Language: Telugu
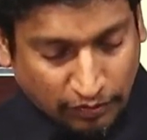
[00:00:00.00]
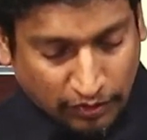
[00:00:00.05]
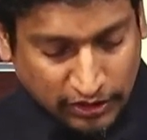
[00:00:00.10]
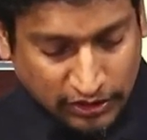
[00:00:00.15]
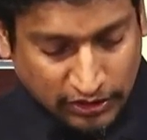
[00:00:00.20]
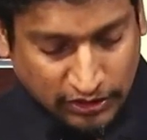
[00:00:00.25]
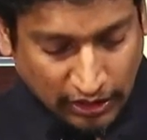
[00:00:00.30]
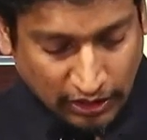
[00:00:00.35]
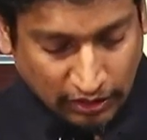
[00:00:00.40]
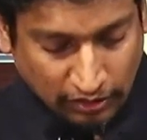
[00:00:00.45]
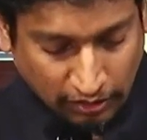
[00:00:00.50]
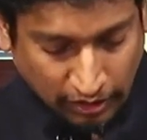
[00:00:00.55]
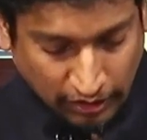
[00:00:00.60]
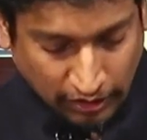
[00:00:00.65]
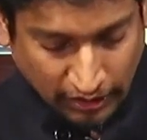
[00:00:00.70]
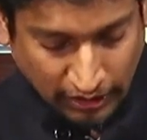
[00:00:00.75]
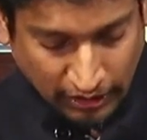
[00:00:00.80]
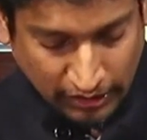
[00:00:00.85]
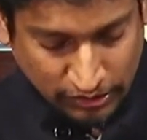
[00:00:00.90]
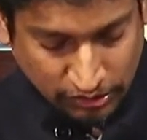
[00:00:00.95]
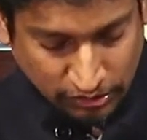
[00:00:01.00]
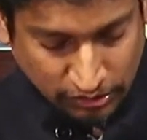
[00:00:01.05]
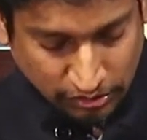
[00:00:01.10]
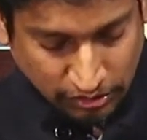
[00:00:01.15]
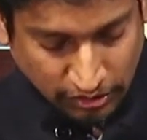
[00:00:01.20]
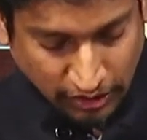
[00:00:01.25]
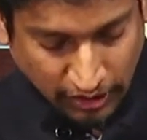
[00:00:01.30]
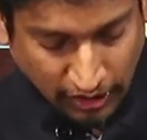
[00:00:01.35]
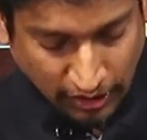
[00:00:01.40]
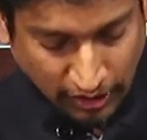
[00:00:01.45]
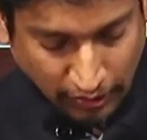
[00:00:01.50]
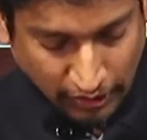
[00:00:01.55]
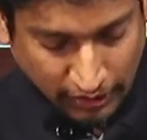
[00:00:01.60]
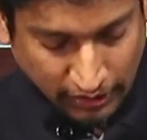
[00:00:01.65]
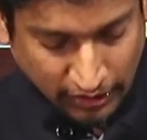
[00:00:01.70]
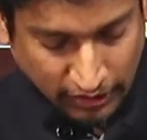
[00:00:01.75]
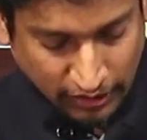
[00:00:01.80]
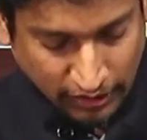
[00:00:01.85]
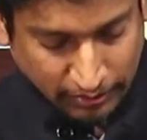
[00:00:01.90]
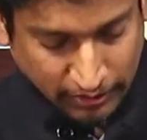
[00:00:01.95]
వచనాలు అక్కడ కలిసి ఉంటున్నాయి ఆ
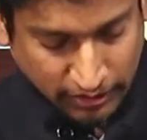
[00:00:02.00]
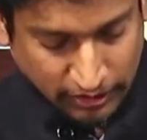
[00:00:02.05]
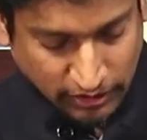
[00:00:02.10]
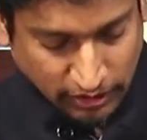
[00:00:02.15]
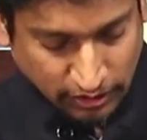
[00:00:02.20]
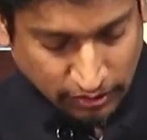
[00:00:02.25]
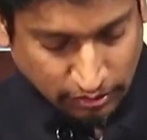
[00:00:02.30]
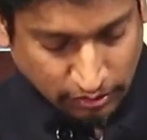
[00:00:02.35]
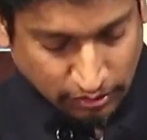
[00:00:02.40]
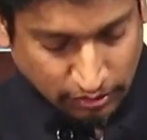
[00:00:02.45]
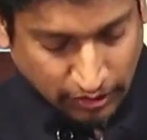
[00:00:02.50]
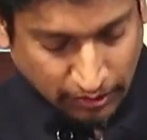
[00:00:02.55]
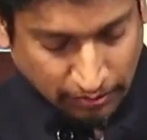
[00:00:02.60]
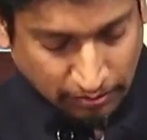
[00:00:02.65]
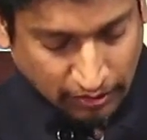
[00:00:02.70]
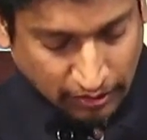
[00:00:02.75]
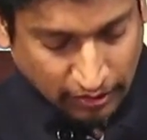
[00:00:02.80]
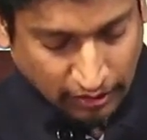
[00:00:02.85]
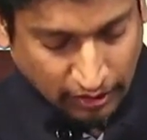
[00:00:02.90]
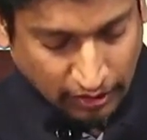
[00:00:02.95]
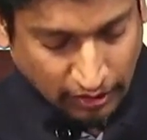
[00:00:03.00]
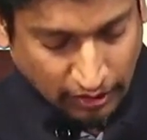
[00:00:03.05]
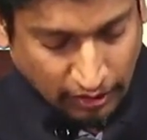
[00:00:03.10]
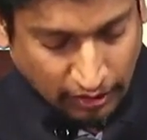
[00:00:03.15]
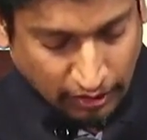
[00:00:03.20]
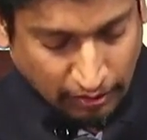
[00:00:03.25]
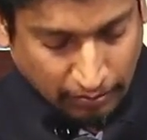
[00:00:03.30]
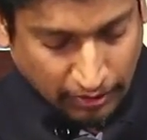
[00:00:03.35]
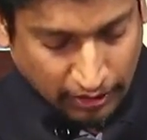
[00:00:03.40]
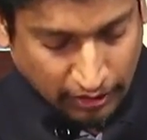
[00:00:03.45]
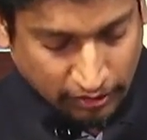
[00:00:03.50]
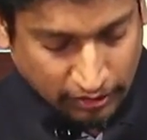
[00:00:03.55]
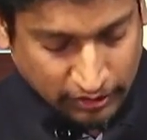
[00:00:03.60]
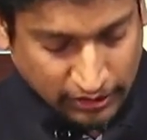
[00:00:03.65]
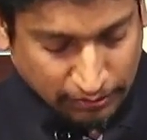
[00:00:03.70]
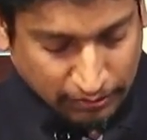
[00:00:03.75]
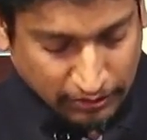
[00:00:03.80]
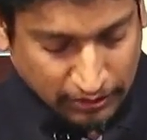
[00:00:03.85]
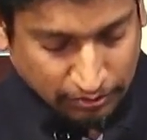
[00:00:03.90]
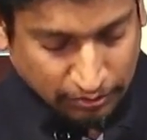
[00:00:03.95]
వాక్యాన్ని మనం చదువుకుందాం మనకు
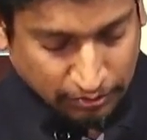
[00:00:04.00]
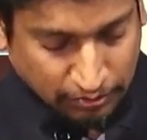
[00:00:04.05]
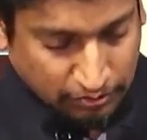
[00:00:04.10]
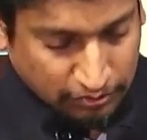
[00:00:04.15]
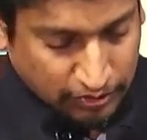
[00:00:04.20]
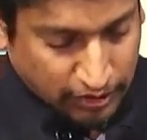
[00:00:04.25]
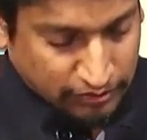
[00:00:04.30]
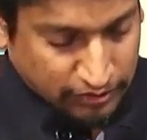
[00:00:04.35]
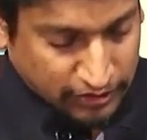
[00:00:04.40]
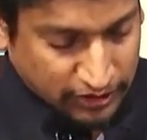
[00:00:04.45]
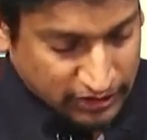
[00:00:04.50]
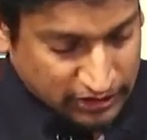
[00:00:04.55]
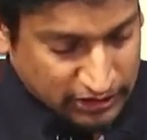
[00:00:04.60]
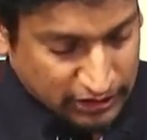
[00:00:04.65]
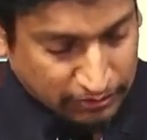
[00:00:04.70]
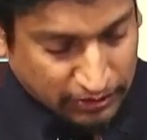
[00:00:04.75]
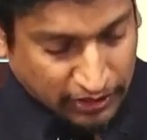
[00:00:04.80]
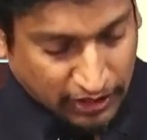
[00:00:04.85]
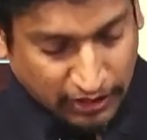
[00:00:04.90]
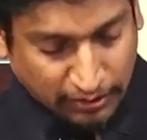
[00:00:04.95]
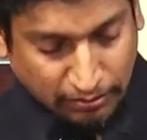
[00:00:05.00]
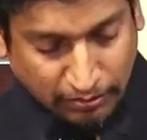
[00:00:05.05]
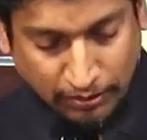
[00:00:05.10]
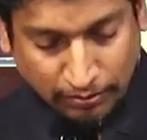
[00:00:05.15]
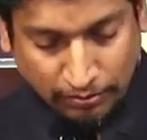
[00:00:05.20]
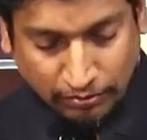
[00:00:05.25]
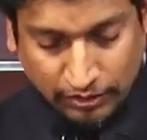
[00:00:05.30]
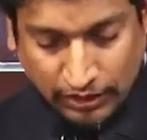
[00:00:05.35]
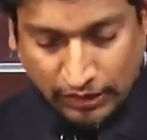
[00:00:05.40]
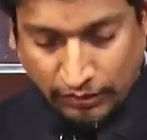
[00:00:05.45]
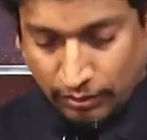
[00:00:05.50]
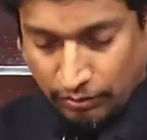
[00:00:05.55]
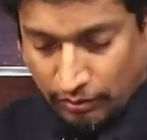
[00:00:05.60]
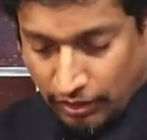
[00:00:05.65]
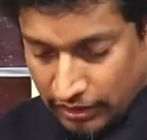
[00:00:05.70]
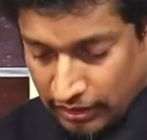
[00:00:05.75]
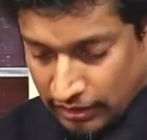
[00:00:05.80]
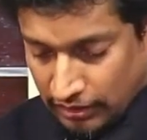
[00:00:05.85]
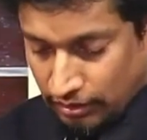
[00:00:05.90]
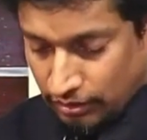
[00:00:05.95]
సమయము ఉన్నటువంటి సమయాన్ని మనము దేవుని
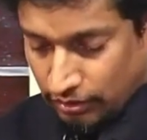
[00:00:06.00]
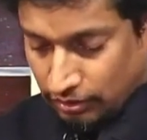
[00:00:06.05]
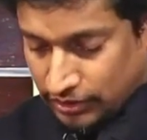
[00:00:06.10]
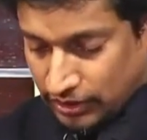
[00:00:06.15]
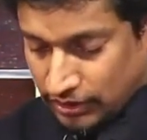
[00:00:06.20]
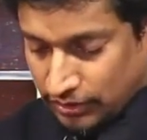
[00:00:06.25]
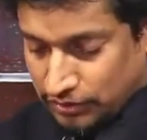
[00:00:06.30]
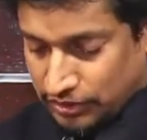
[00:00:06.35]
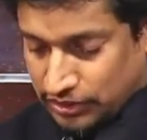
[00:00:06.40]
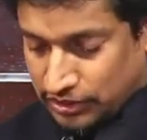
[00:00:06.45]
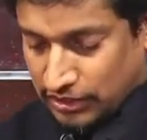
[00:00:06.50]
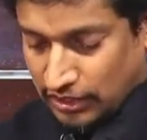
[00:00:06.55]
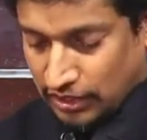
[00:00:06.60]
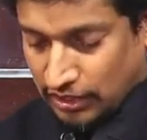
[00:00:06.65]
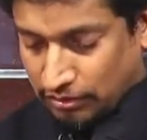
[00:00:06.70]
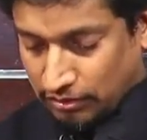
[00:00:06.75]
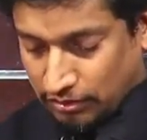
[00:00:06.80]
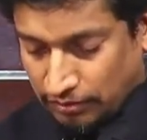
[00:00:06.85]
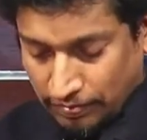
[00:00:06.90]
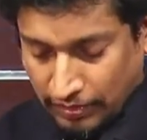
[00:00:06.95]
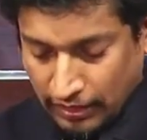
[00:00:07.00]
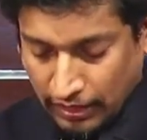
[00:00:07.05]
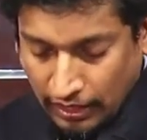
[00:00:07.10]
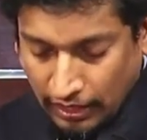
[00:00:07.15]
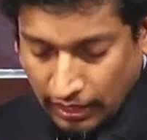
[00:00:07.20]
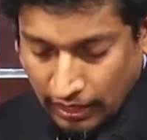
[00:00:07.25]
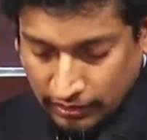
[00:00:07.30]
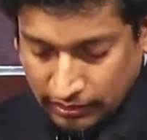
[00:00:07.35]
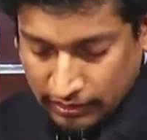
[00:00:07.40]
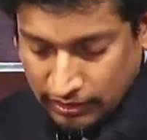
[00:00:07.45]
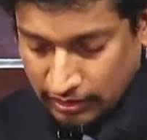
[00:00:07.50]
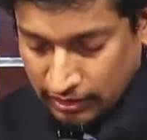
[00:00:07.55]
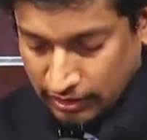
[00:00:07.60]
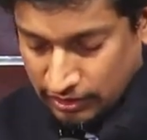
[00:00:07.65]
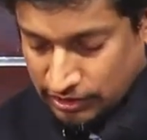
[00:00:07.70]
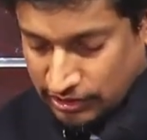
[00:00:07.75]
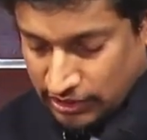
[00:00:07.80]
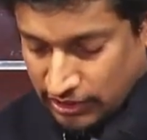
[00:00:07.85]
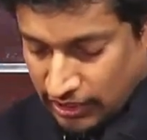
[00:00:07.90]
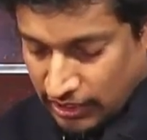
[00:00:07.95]
వాక్యంలో లోతైన విషయాలు అధ్యయనం
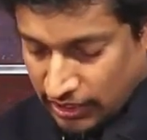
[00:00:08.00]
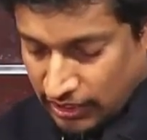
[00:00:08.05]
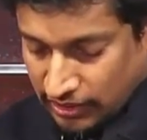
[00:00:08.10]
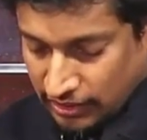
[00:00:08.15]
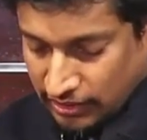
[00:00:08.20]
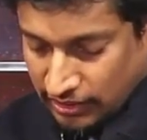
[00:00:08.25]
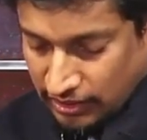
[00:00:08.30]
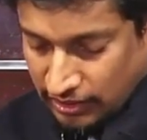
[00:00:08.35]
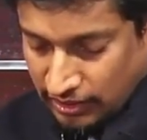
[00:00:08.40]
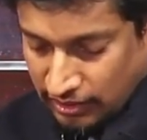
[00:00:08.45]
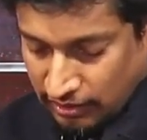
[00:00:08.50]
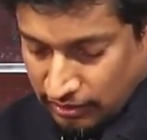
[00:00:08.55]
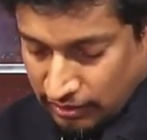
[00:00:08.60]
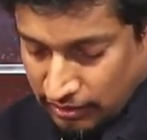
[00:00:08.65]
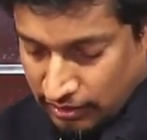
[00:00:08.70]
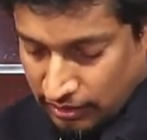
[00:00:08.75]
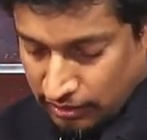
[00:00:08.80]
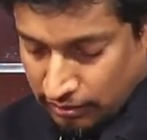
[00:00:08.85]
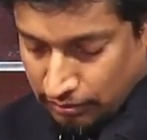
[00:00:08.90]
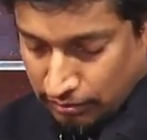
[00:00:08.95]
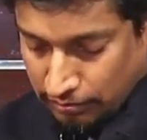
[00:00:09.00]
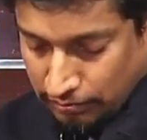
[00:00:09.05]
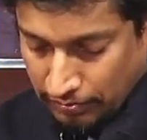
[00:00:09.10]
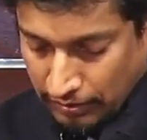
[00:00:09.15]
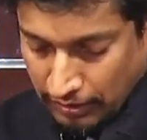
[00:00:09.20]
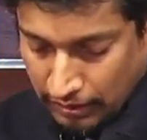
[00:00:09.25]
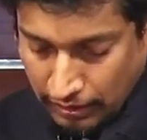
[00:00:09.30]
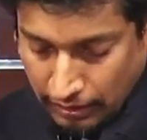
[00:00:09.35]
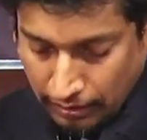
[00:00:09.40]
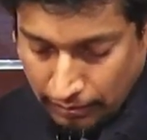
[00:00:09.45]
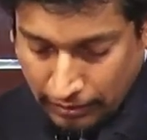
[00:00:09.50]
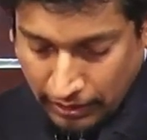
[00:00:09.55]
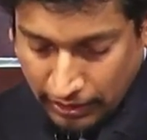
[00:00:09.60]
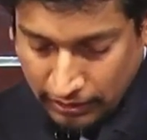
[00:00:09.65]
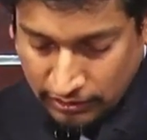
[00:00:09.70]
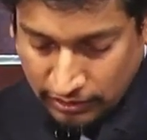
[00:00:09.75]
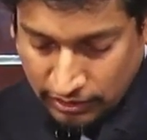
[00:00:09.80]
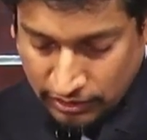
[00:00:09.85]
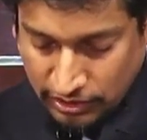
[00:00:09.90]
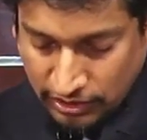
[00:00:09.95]
చేయడానికి నేను
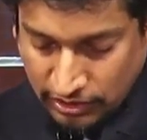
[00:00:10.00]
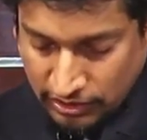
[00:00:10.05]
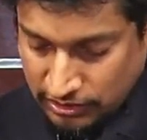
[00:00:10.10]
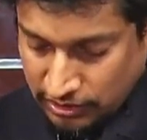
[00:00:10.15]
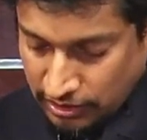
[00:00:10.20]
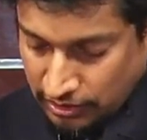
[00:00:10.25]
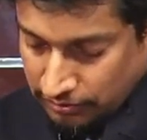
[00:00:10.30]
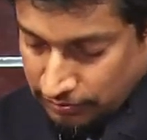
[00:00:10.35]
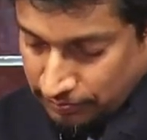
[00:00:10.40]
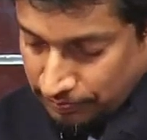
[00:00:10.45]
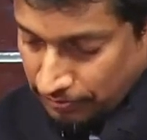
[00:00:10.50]
ప్రయత్నం చేస్తాను